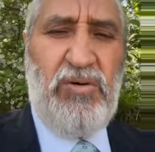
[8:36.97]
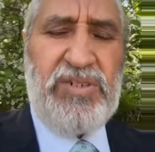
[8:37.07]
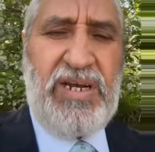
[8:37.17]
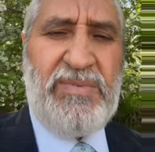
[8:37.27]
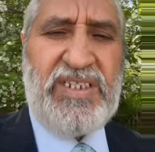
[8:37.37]

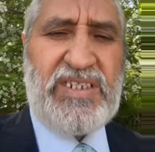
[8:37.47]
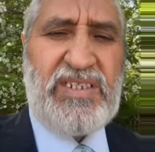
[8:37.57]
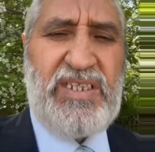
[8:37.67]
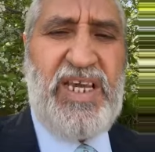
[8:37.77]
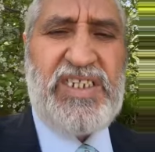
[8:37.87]
hocamız
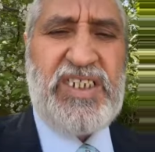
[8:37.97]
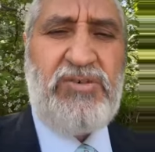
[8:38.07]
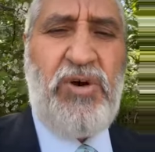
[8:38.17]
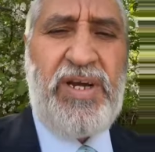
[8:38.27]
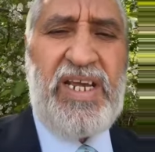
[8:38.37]

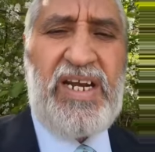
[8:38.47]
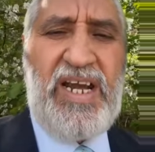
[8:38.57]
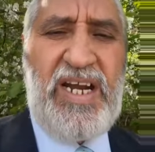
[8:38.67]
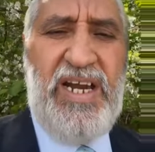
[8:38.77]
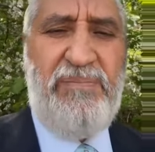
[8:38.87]
değişik
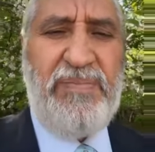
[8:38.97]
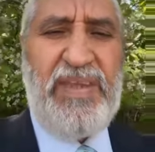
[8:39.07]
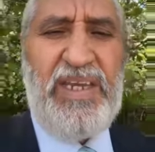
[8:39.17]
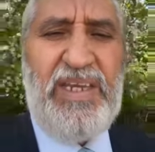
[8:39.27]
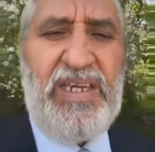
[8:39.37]
örneklerle
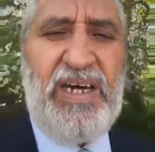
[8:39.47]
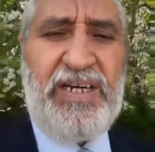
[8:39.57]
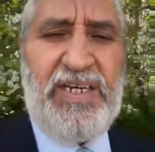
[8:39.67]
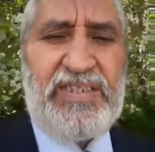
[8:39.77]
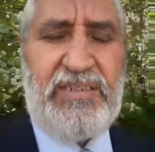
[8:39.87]

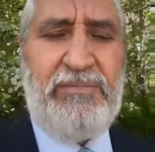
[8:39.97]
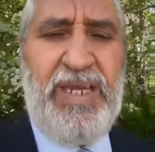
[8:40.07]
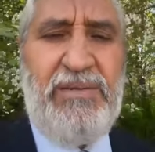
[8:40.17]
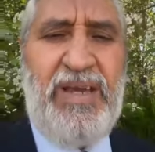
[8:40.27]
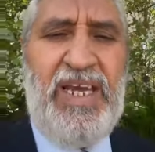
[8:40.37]
anlattı.
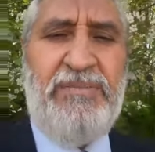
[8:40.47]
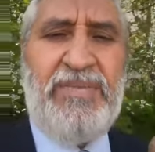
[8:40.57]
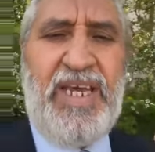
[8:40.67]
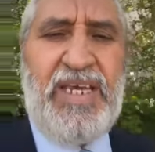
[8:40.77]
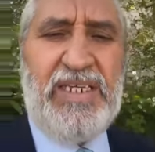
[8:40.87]
Benim
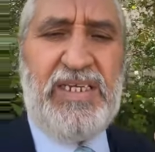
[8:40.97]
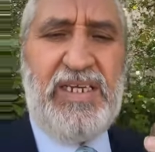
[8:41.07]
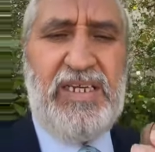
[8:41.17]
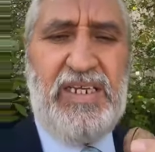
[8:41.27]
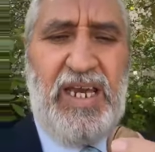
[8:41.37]
elimde
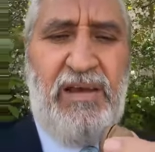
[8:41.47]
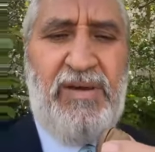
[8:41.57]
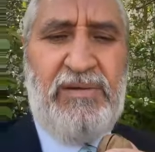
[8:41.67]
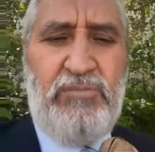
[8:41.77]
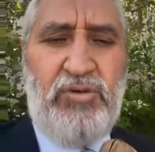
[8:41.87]

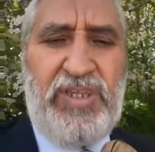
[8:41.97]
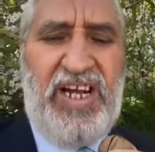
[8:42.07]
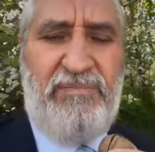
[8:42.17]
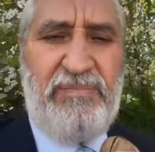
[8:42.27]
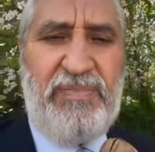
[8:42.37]
hemen
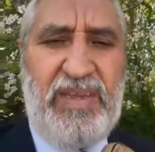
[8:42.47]
burada